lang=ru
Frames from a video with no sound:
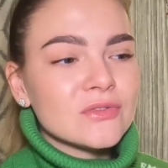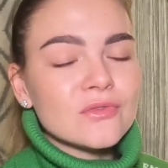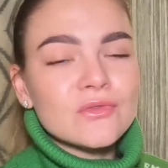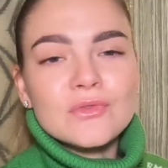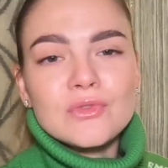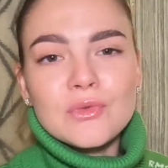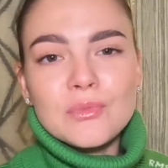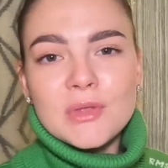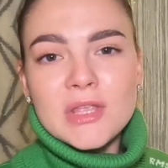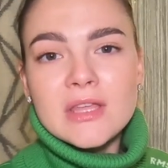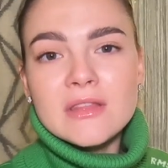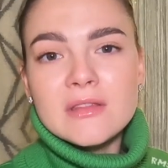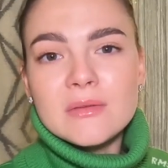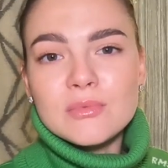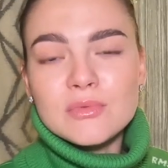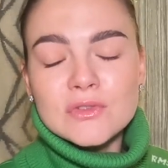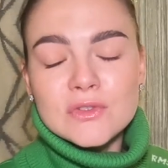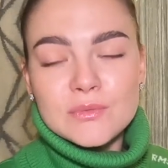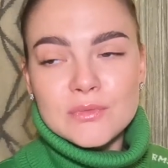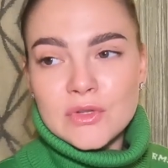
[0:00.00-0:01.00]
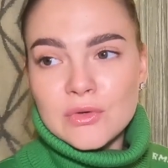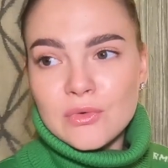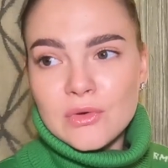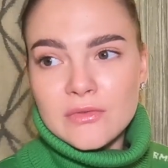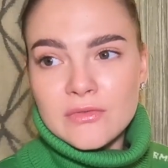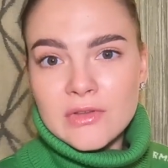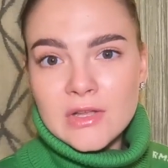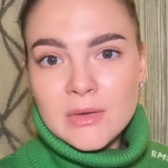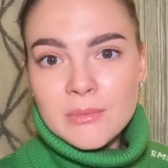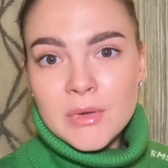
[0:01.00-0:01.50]
Ну, вот у меня, допустим, такой
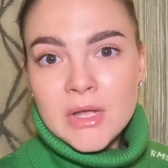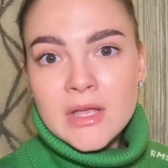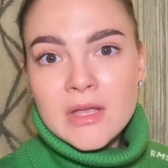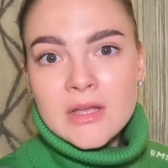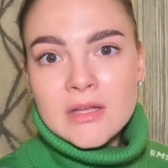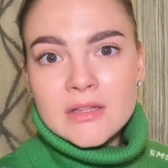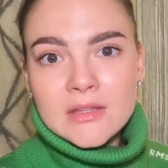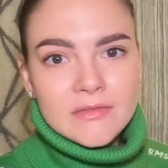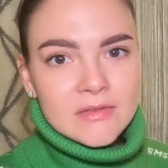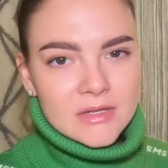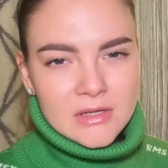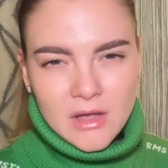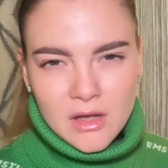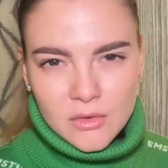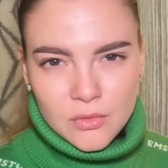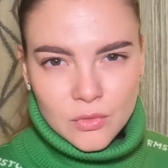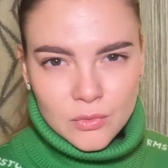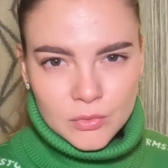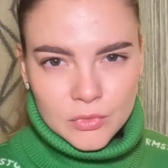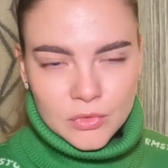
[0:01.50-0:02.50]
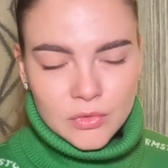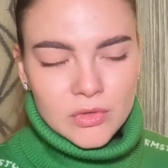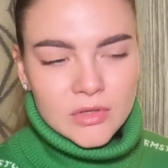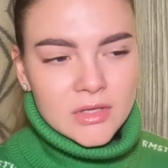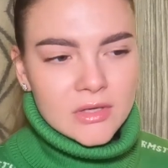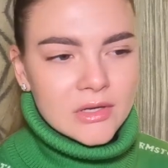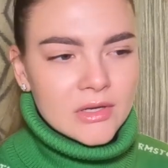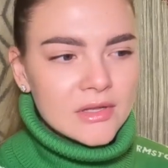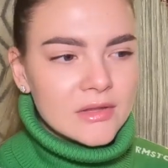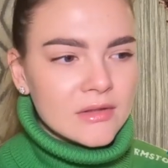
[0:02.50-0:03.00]
фильм, наверное, как и у
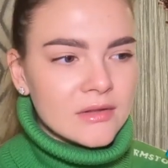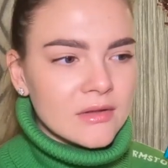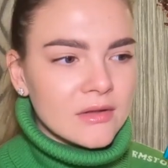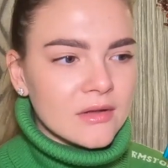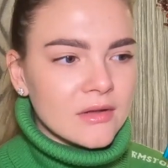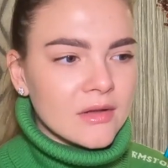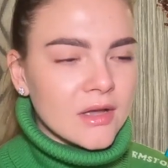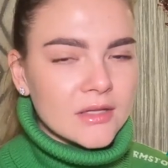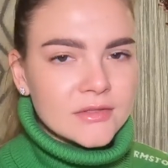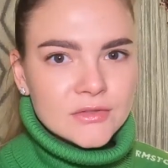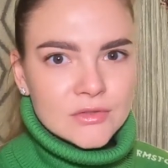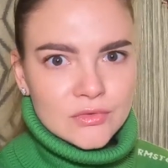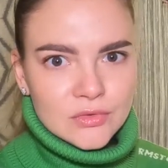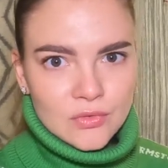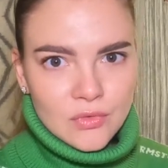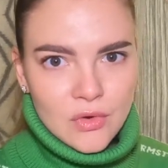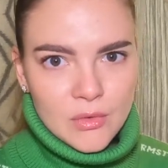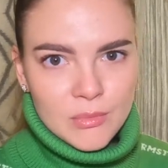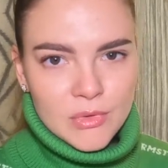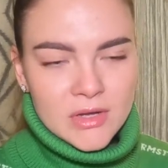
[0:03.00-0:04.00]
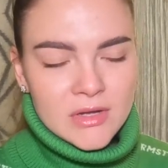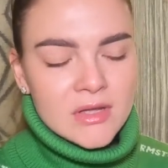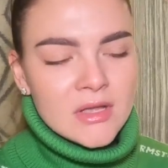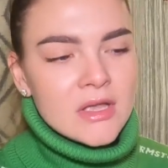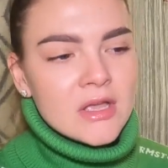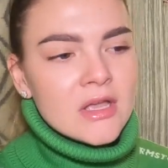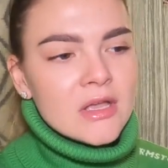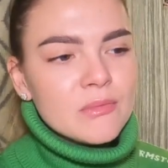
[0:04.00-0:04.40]
многих, это «Один дома»,